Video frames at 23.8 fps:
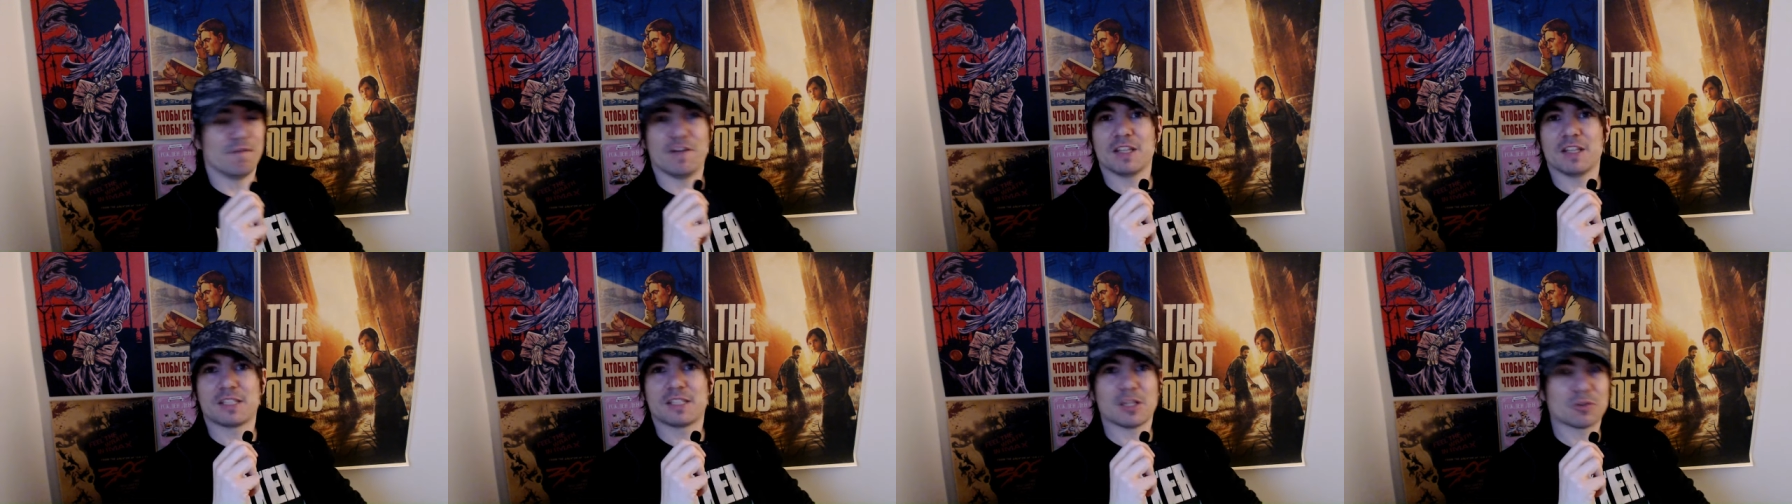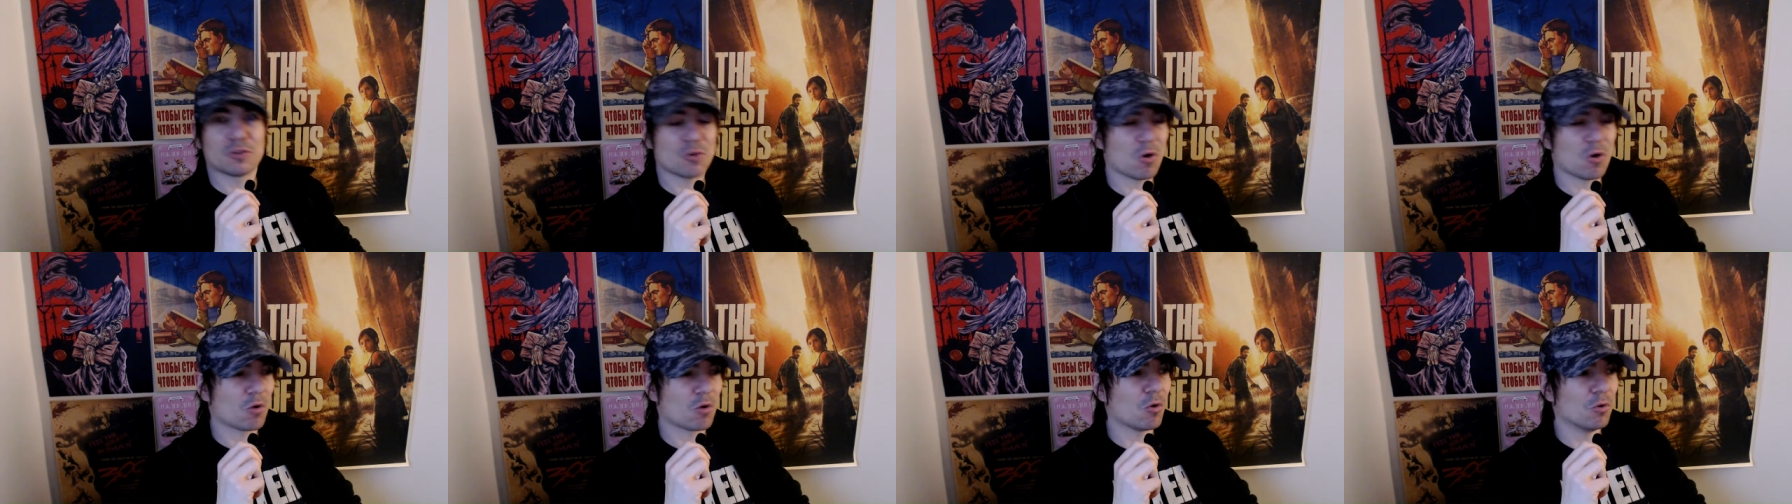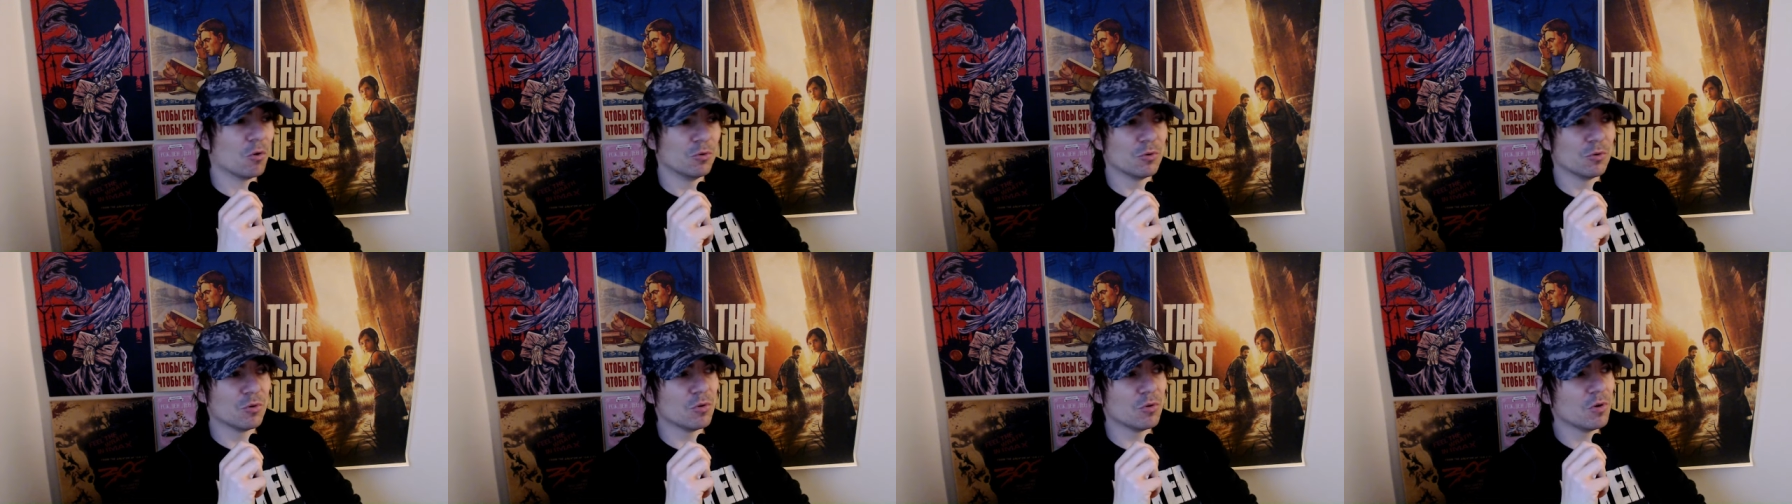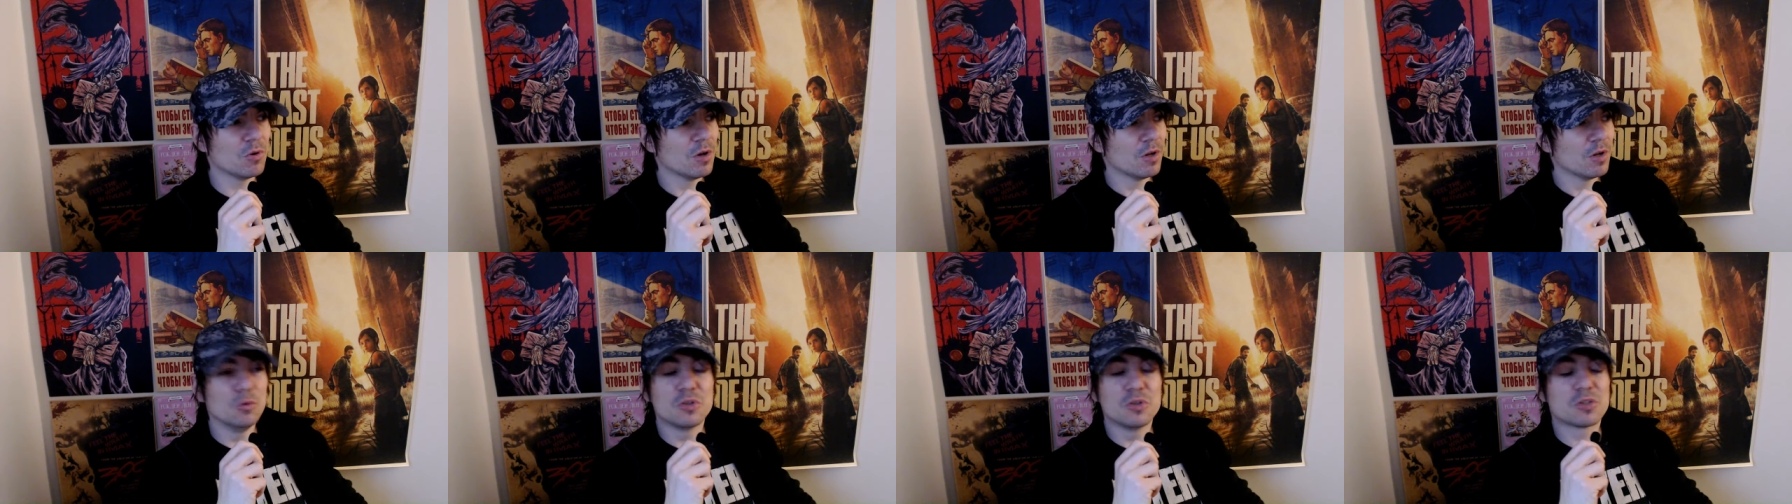24 heures
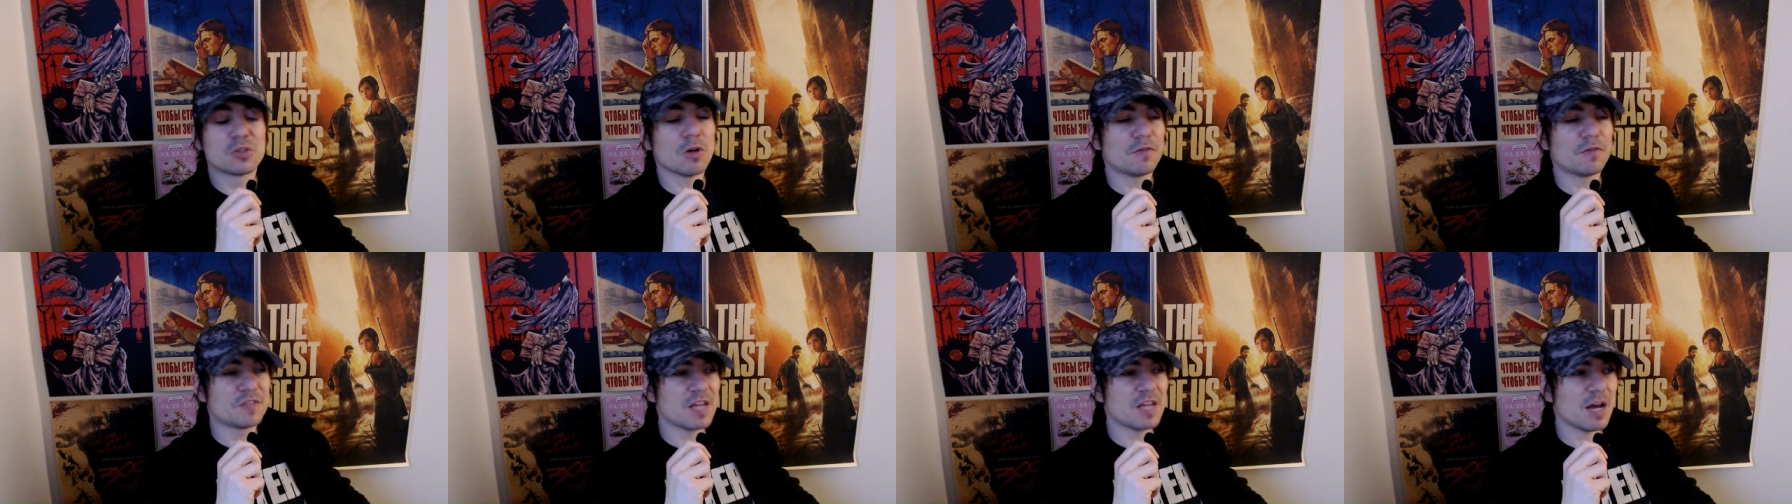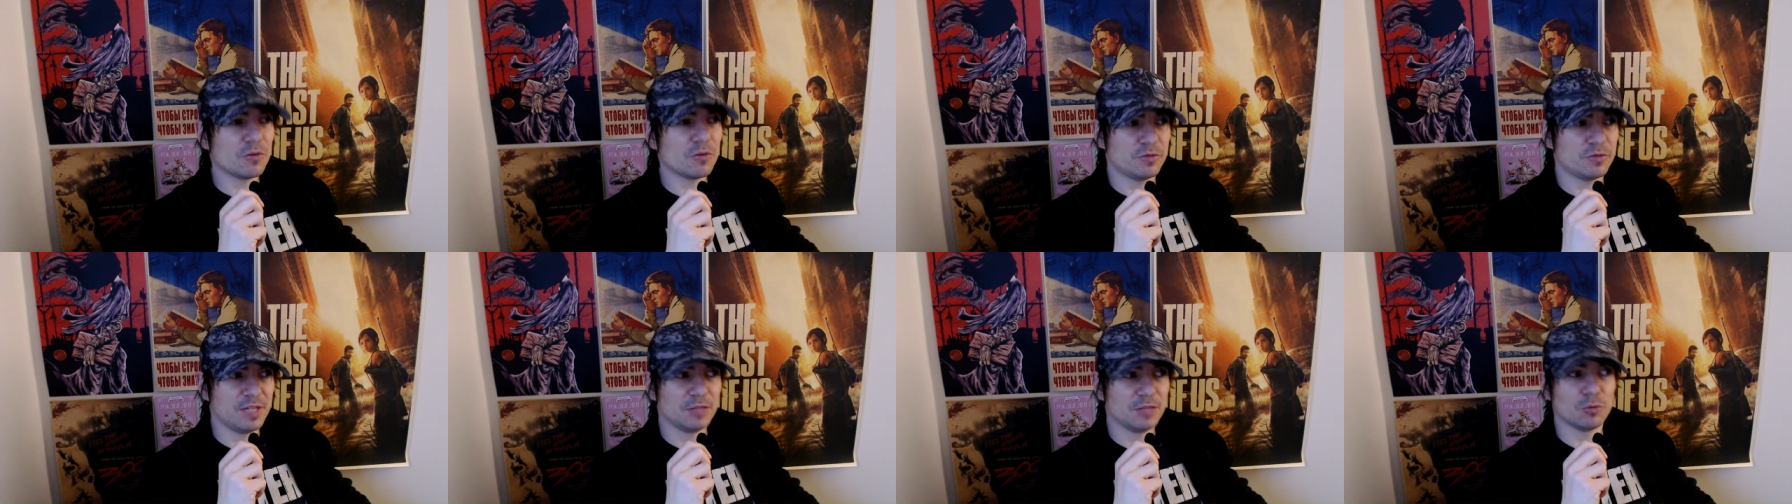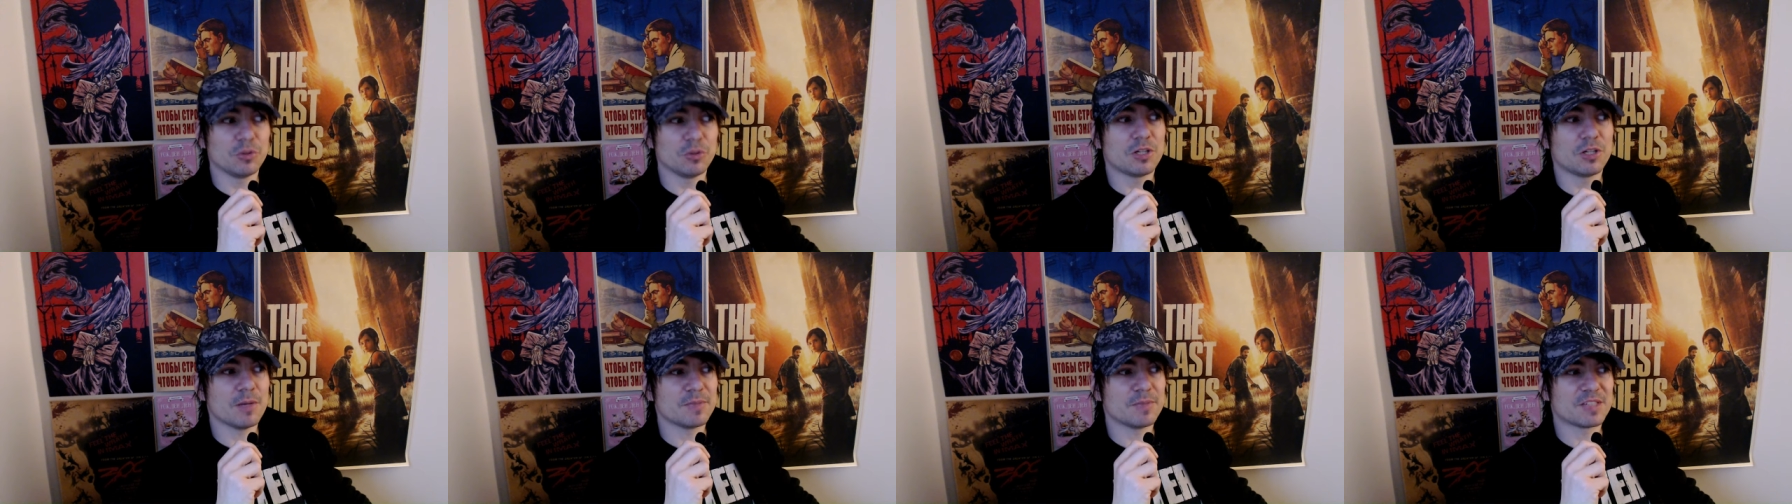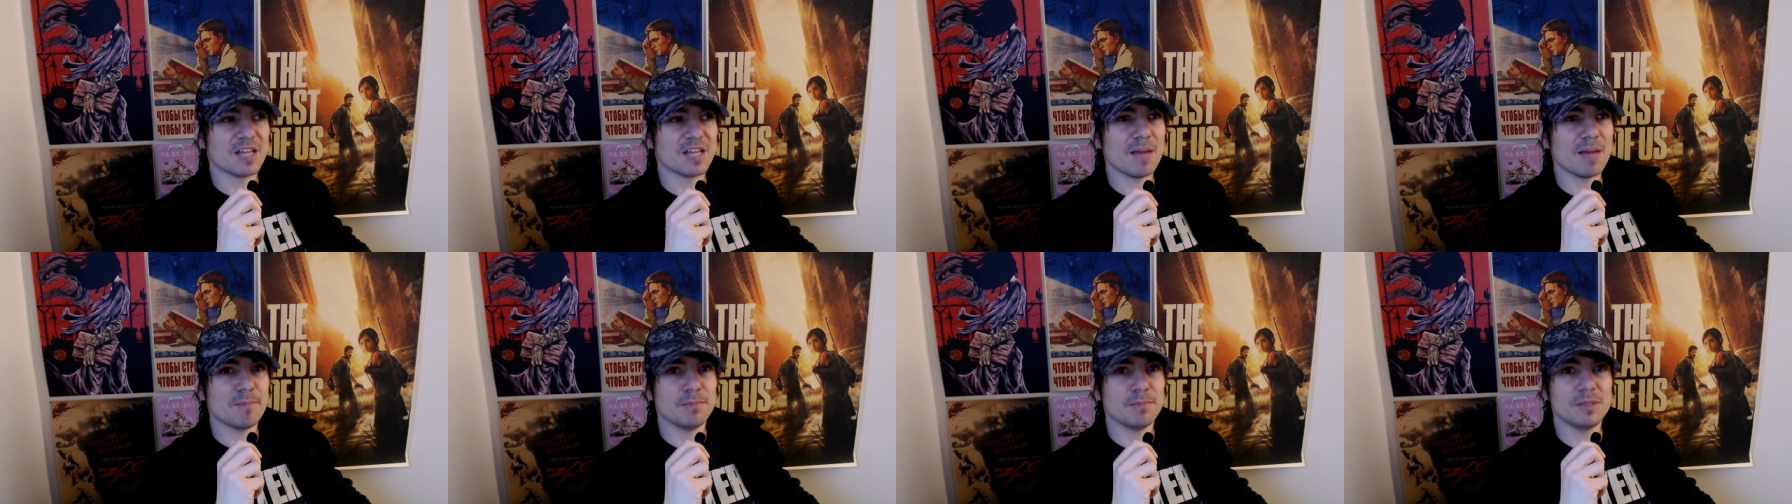chrono, ou Soft Cards, ou des trucs comme
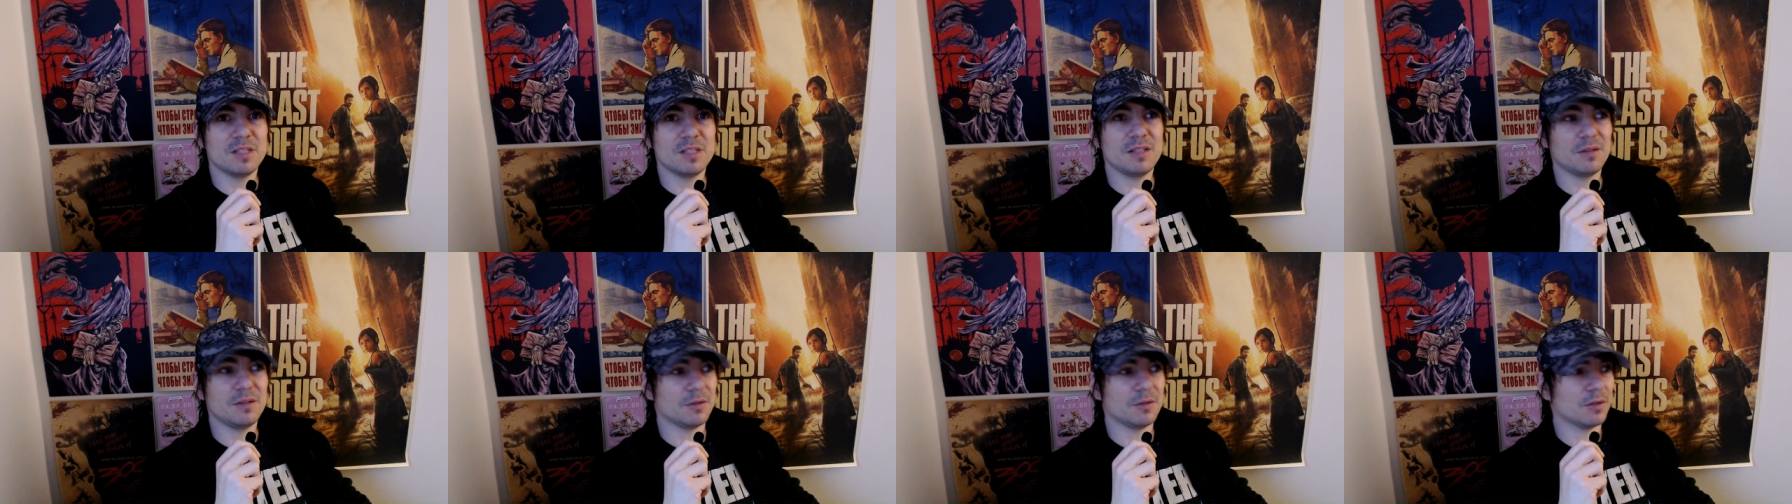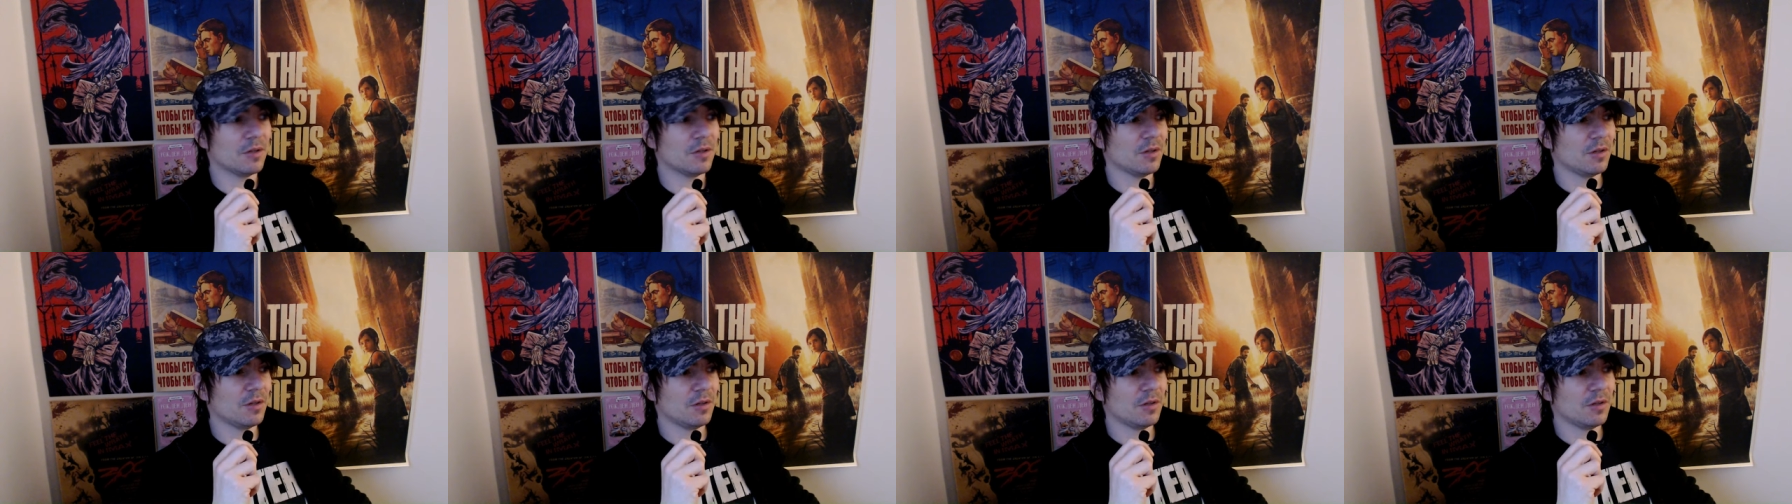ça, mais